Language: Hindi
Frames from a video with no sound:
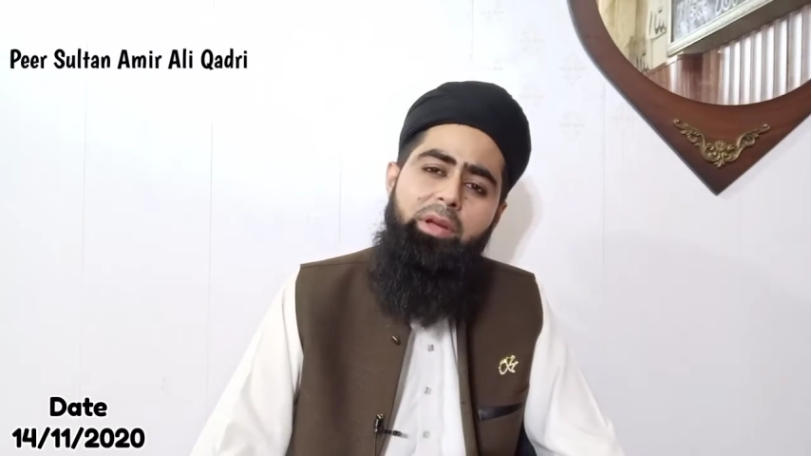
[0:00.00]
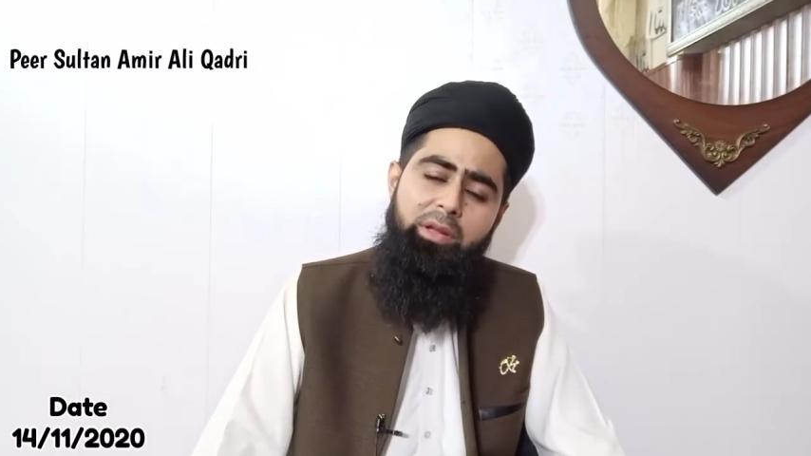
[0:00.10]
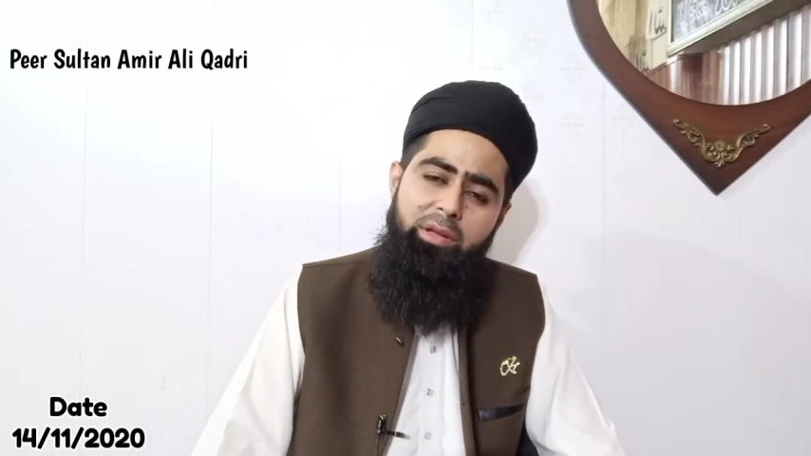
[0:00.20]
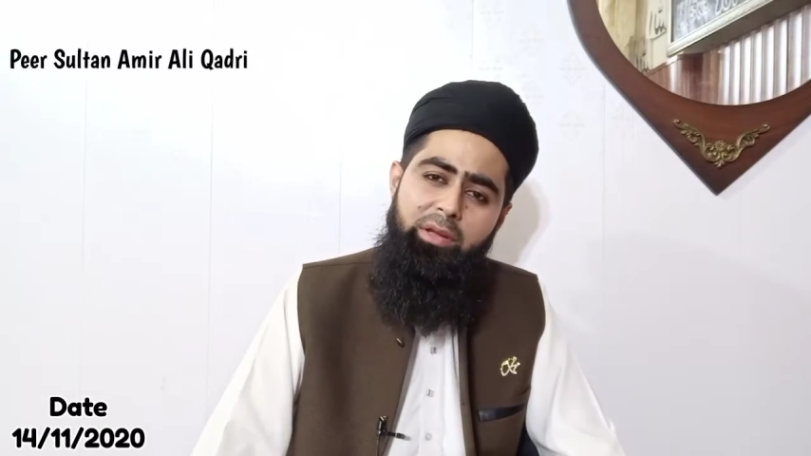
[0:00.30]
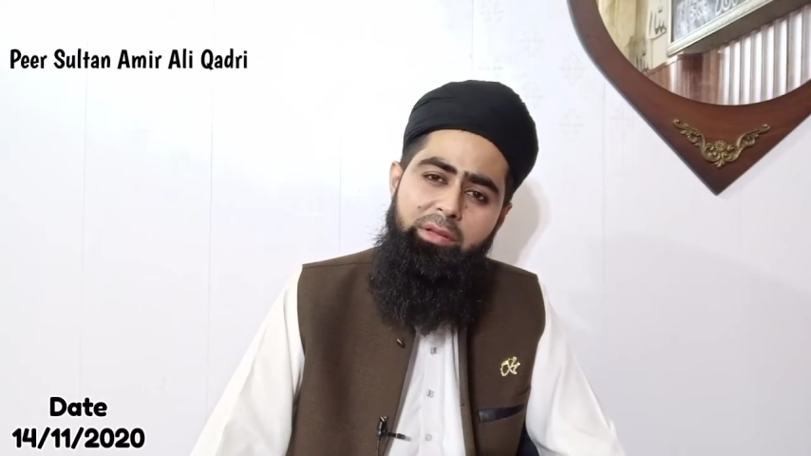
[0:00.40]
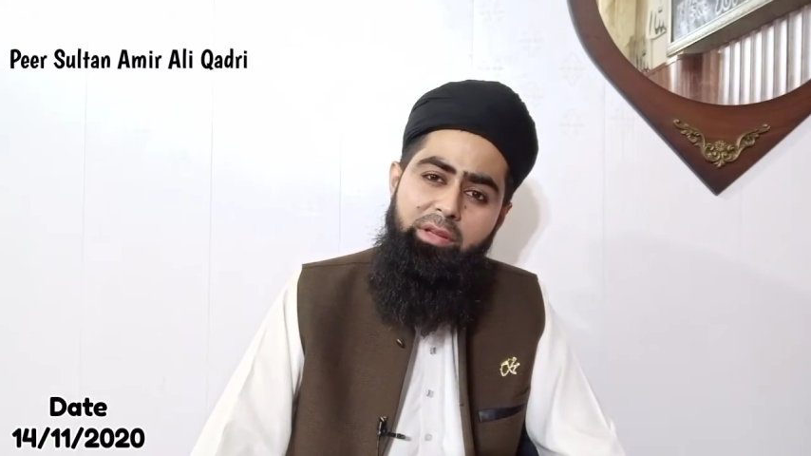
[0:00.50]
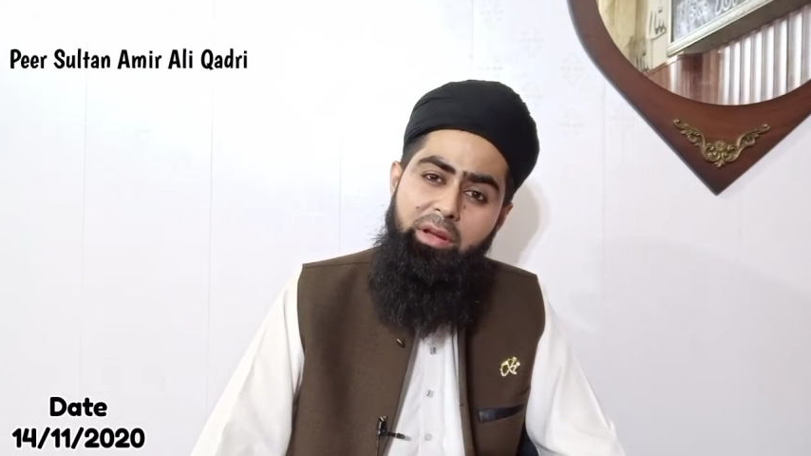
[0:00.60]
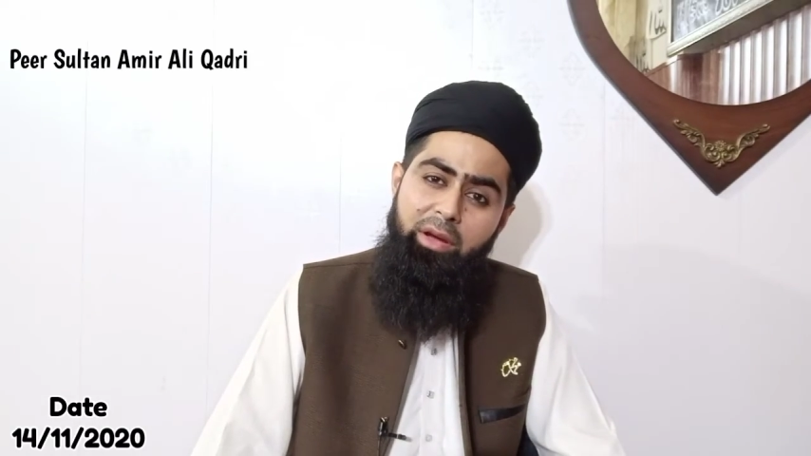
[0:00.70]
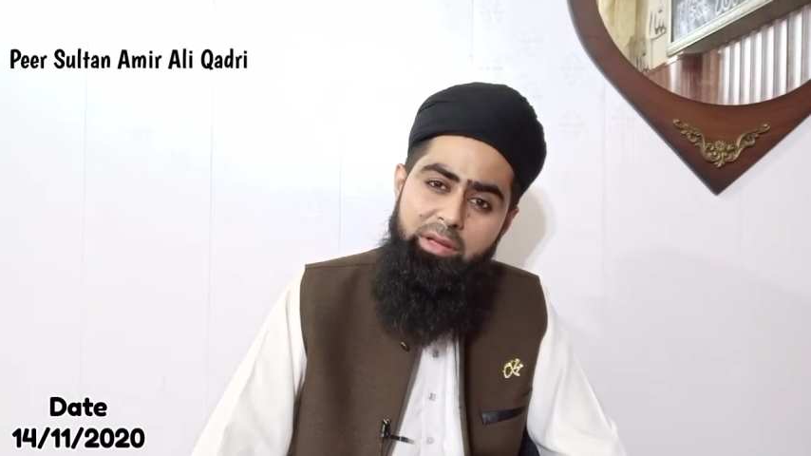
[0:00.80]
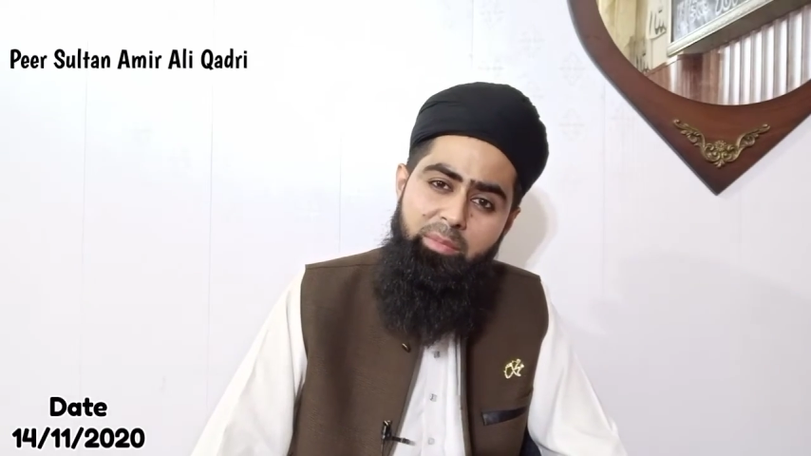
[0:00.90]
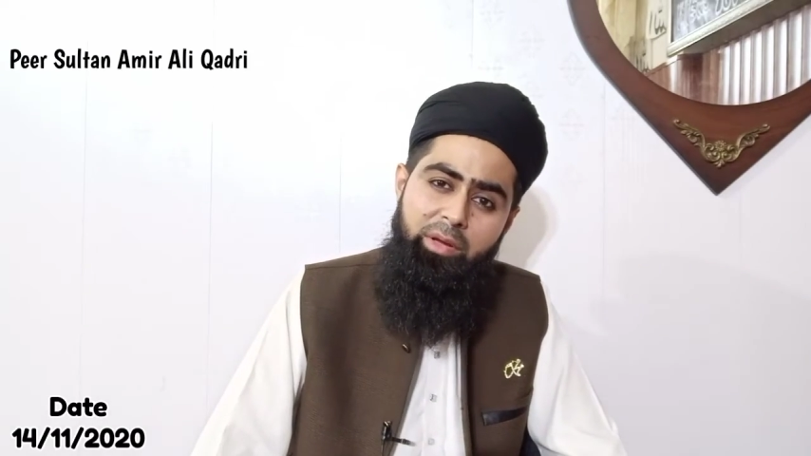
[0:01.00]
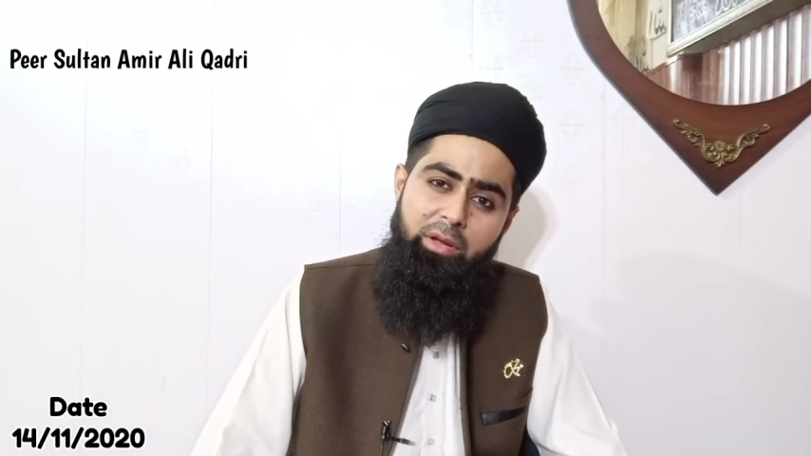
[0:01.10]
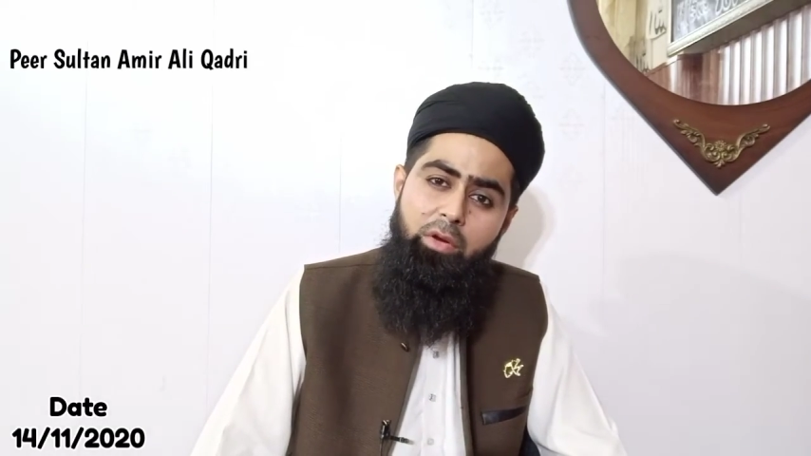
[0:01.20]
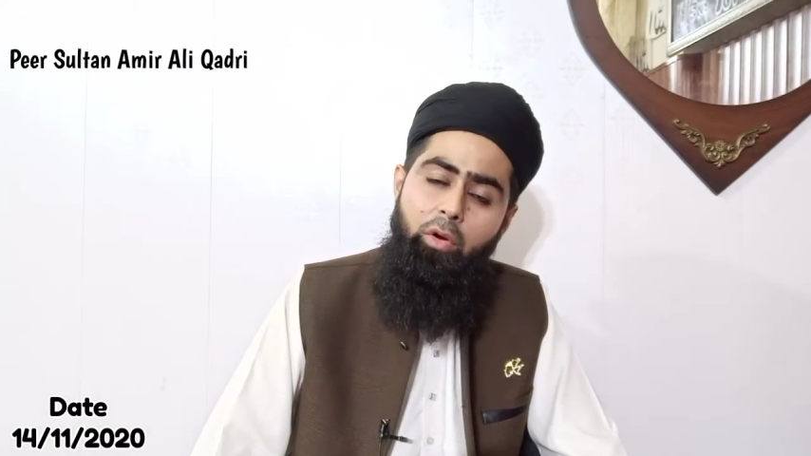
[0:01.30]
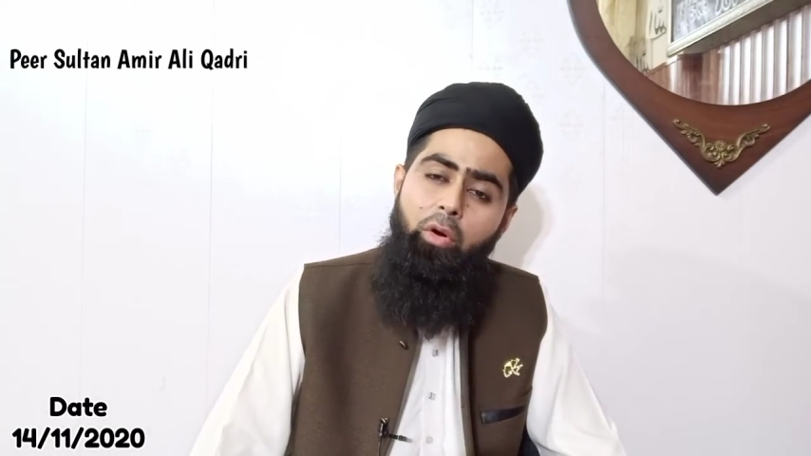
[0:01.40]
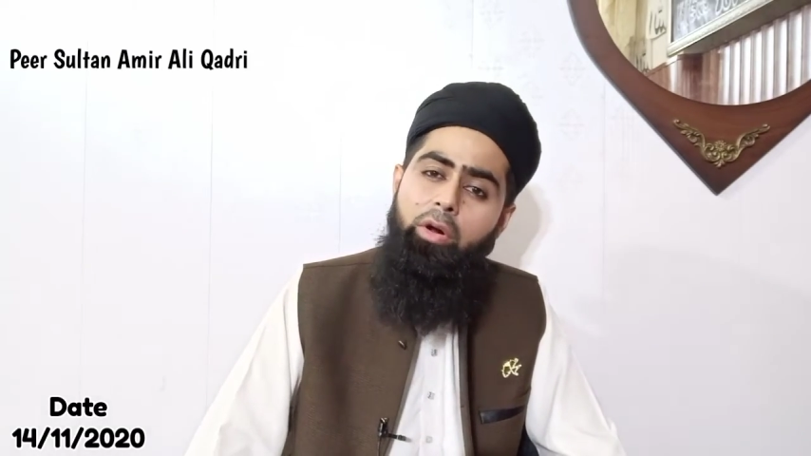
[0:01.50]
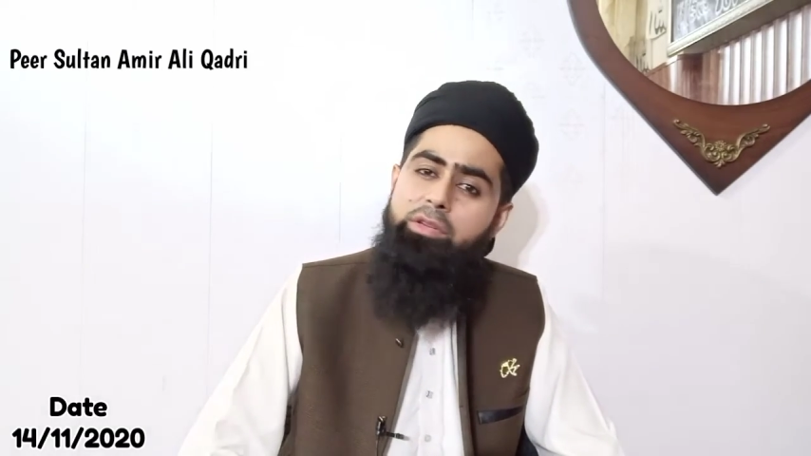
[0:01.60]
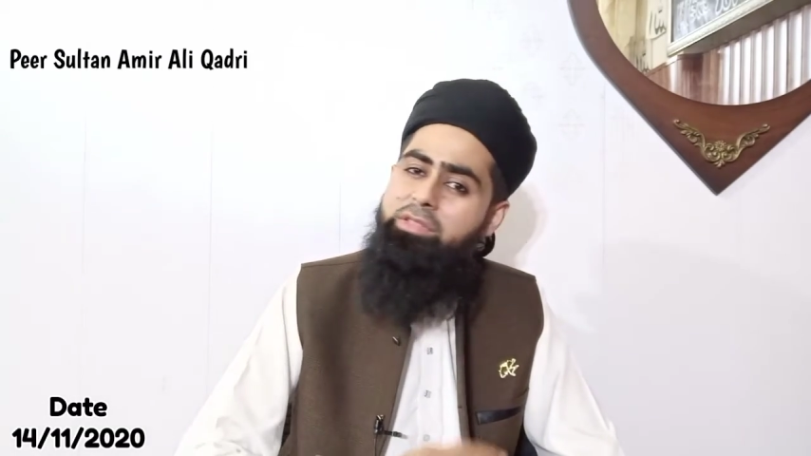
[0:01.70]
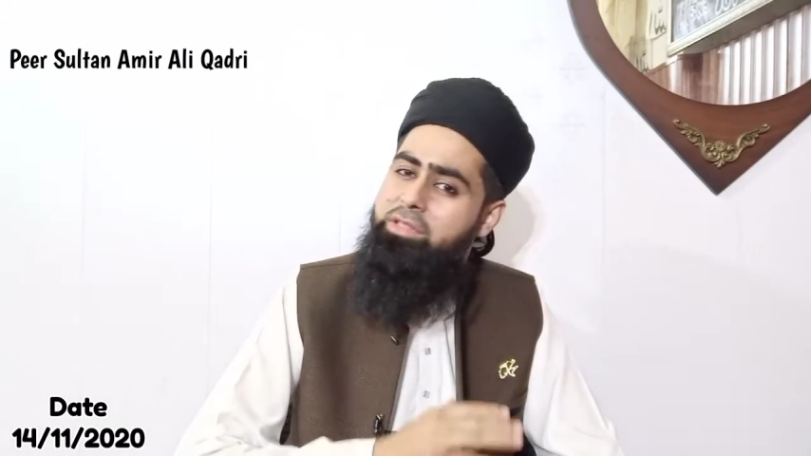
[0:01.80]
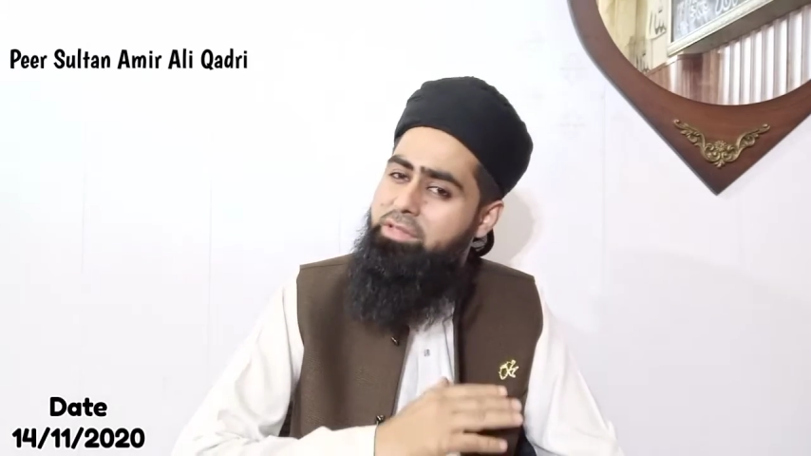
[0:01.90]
करेंगे तन्हाई में और